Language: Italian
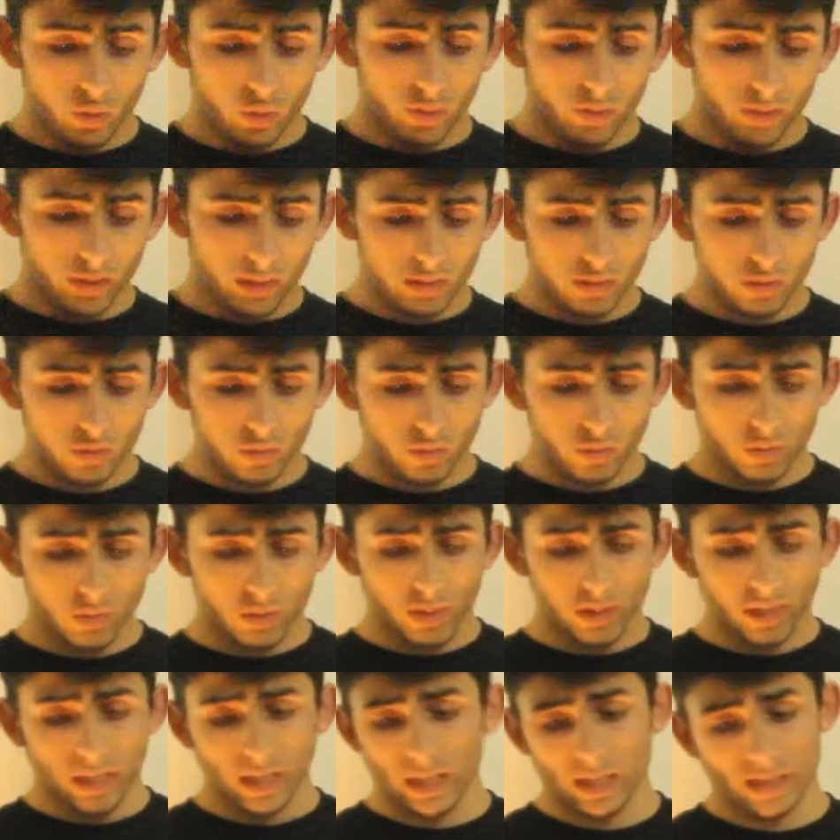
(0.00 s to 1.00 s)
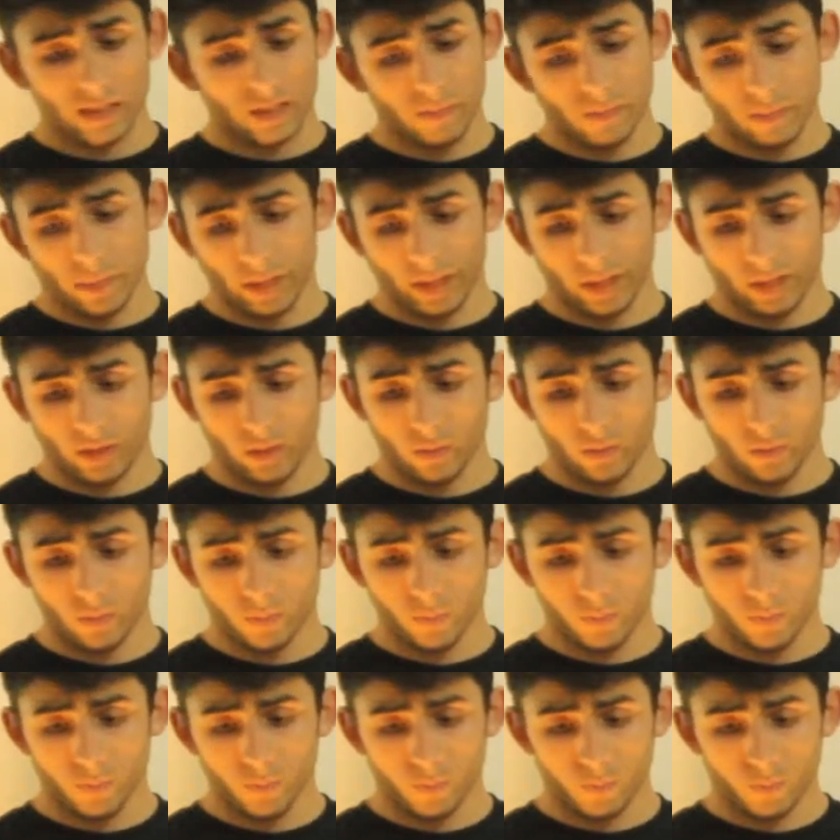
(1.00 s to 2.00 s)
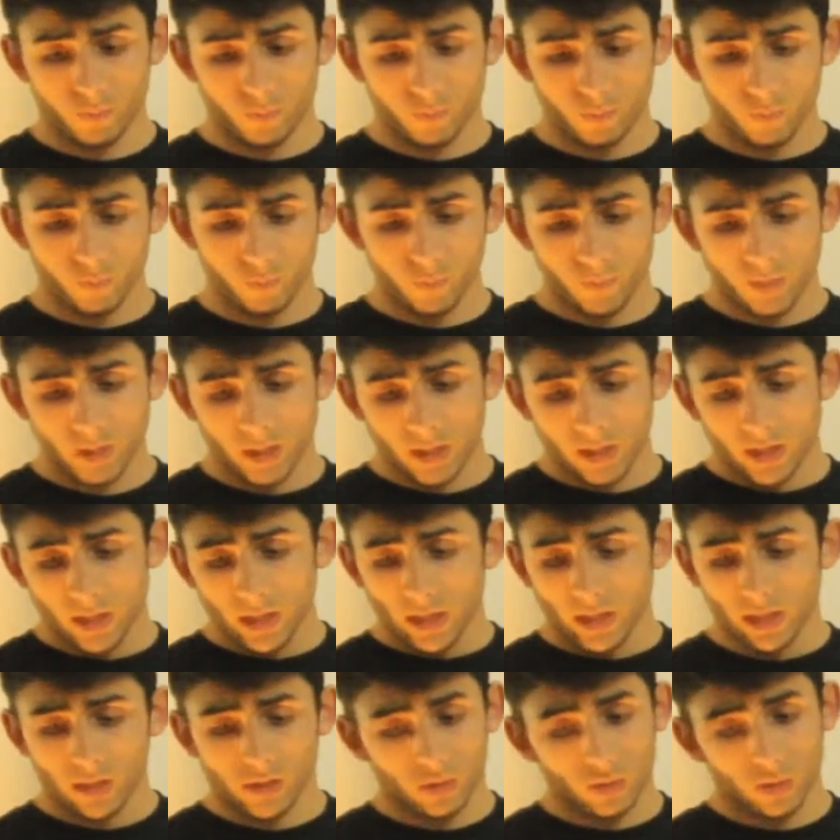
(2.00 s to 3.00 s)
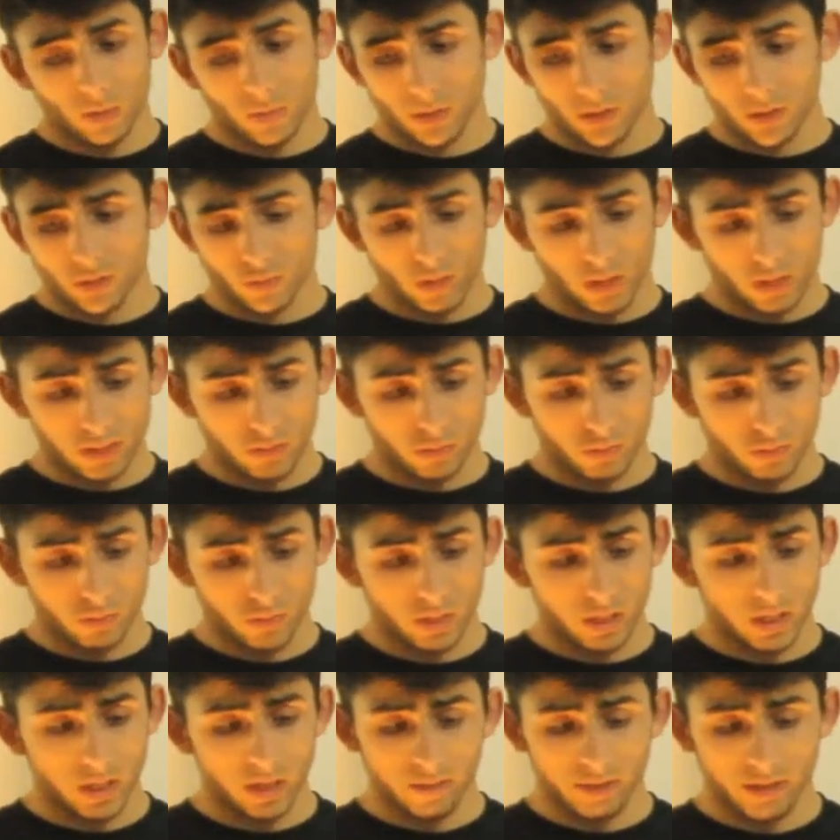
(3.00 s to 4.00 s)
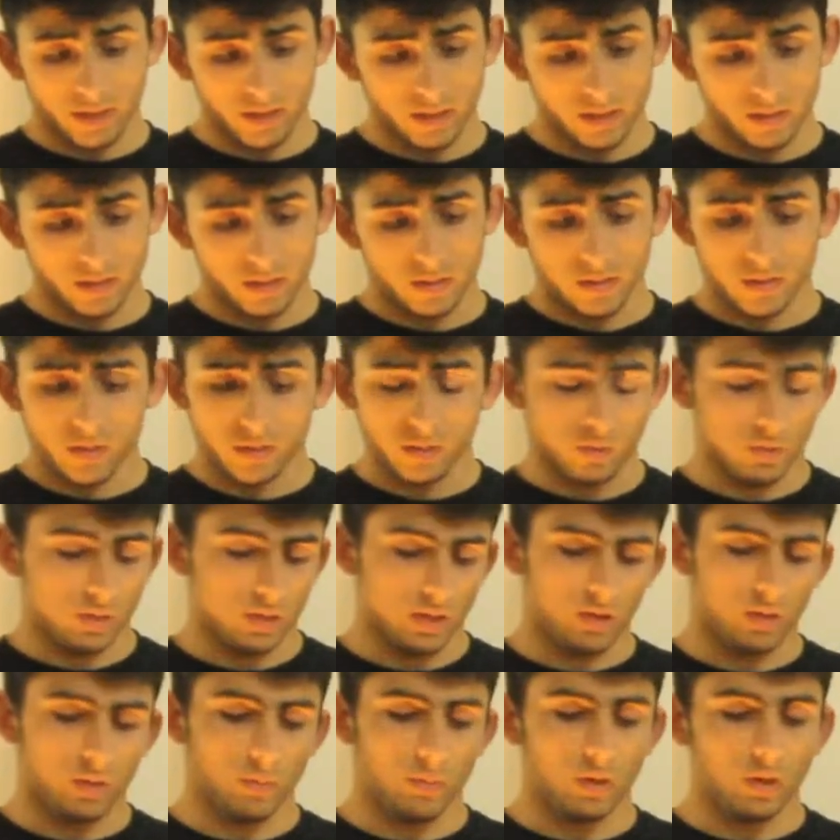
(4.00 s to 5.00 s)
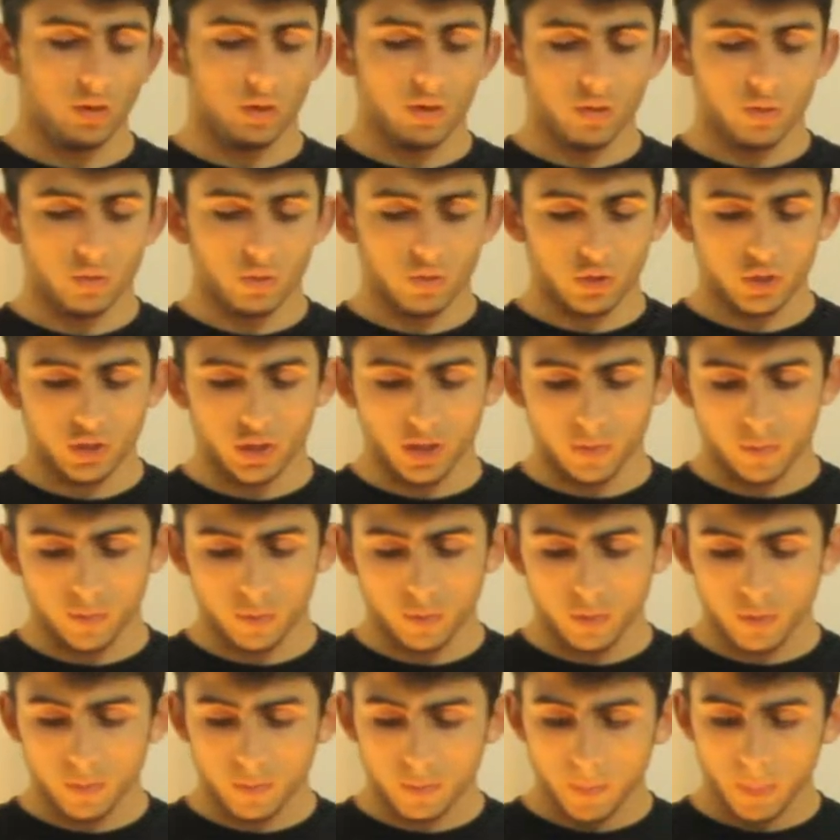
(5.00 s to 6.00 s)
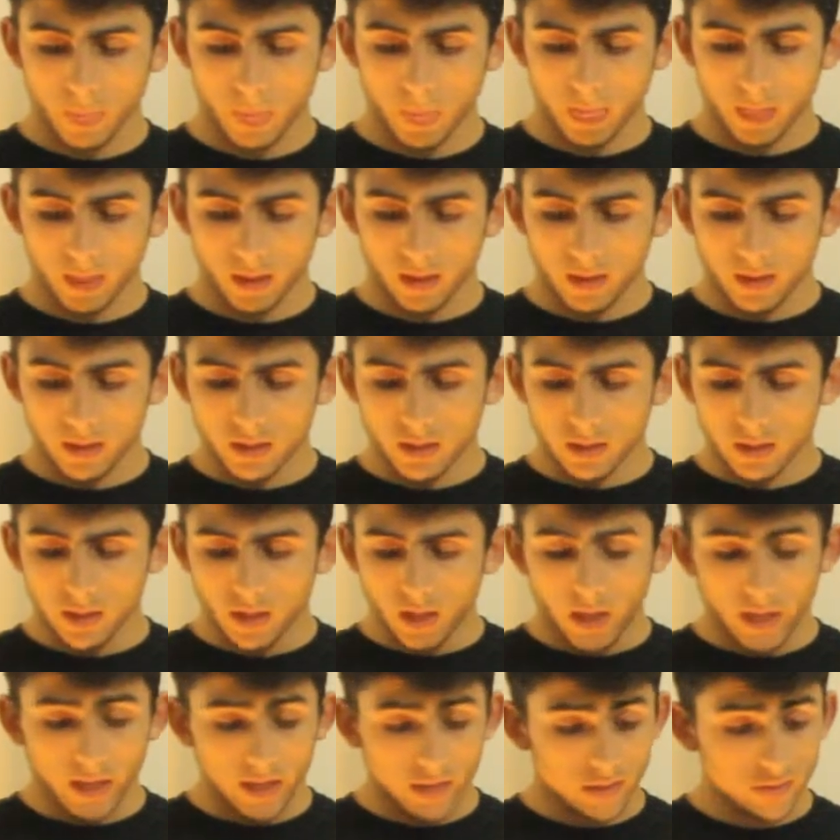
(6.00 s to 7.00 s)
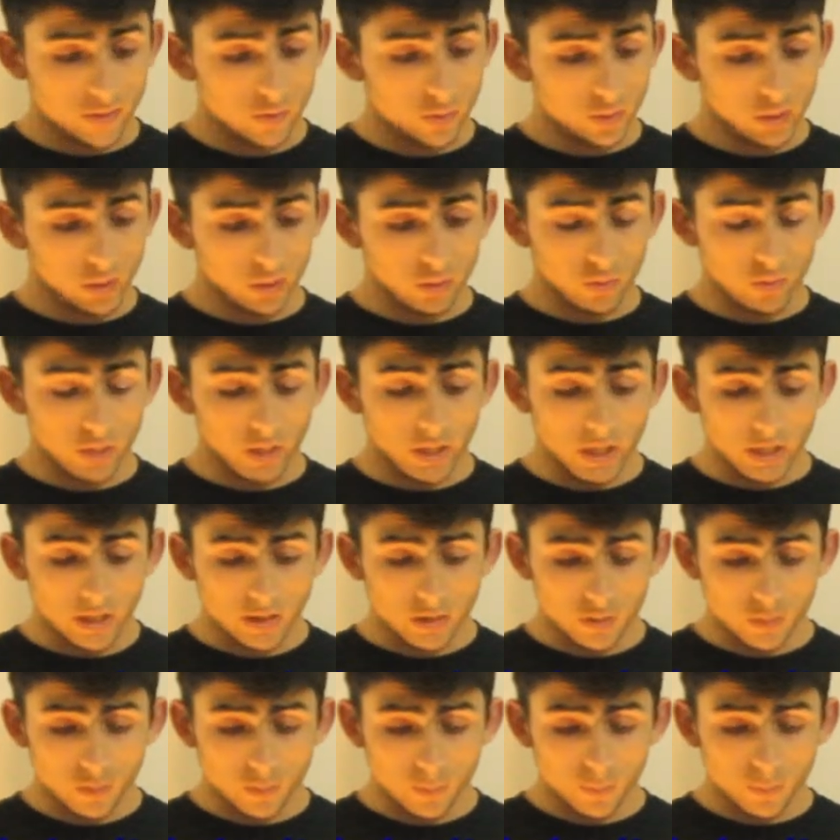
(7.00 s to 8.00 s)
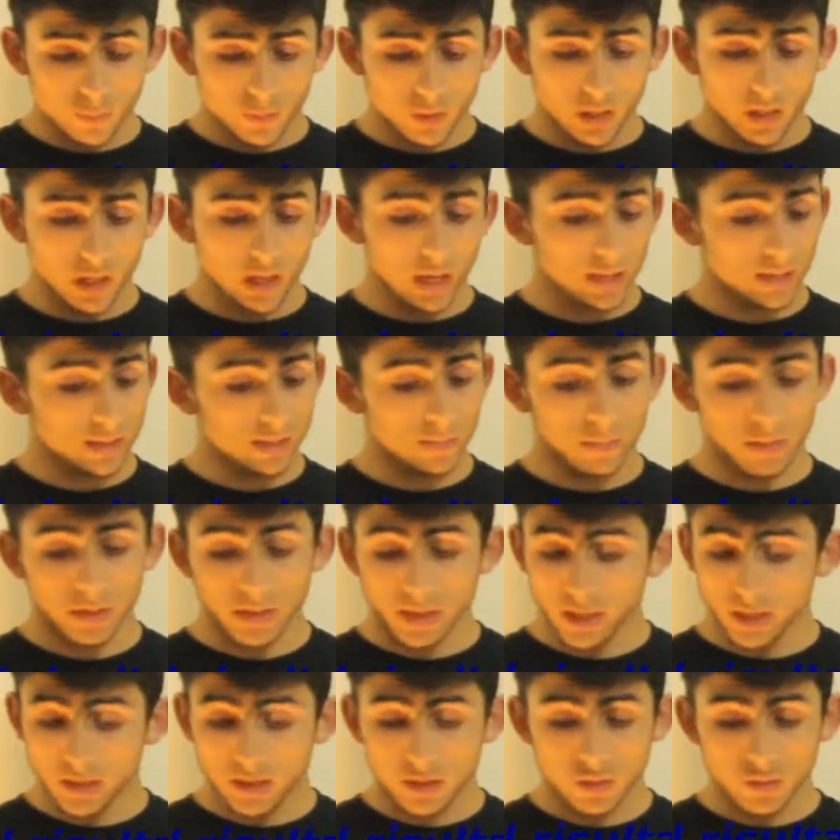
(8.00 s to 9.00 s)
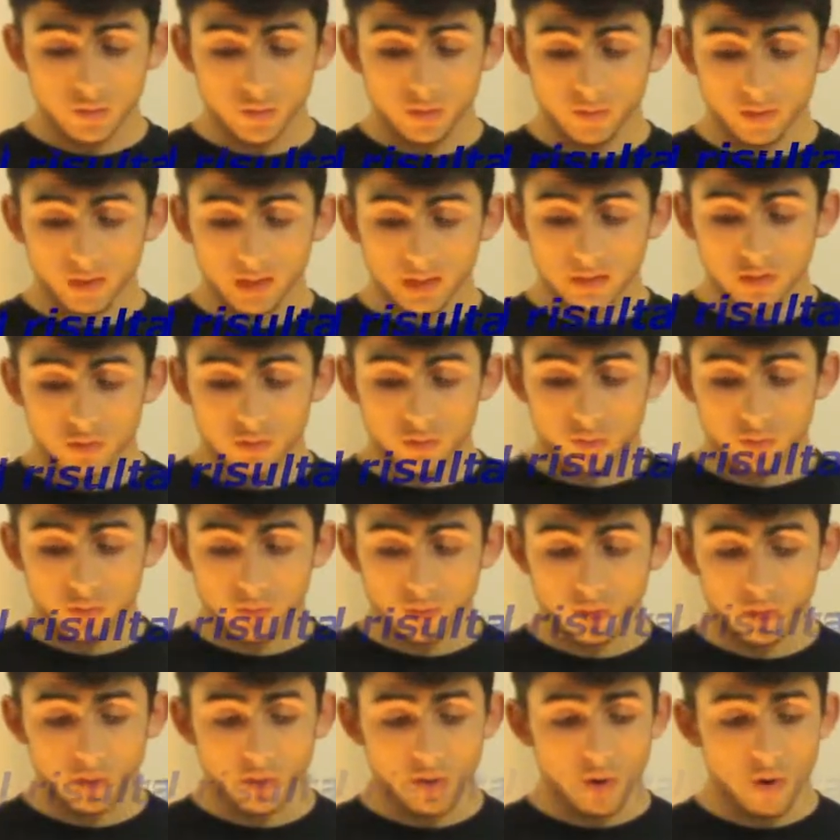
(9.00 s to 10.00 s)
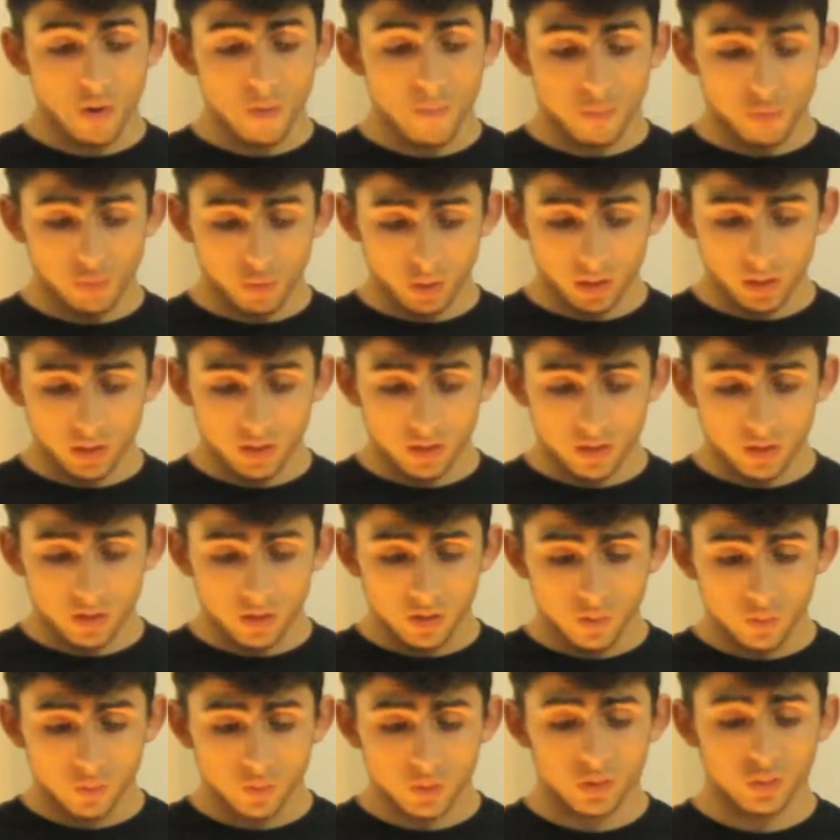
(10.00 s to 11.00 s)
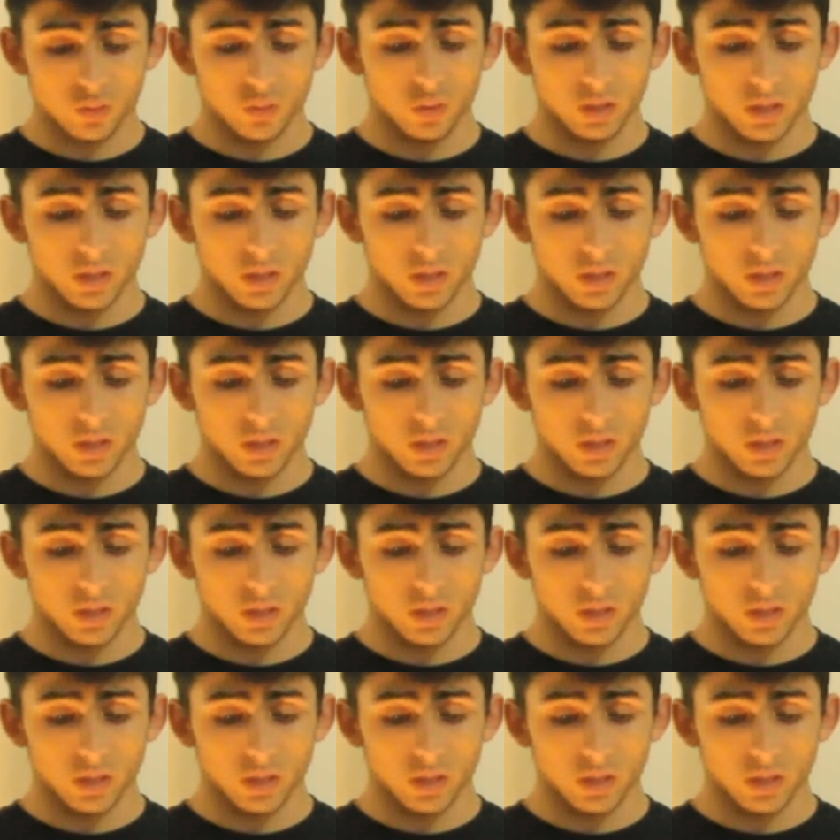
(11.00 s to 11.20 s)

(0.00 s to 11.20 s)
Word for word: L'universo è asimmetrico e sono persuaso che la vita, così come noi la conosciamo, è il risultato diretto dell'asimmetria dell'universo, oppure una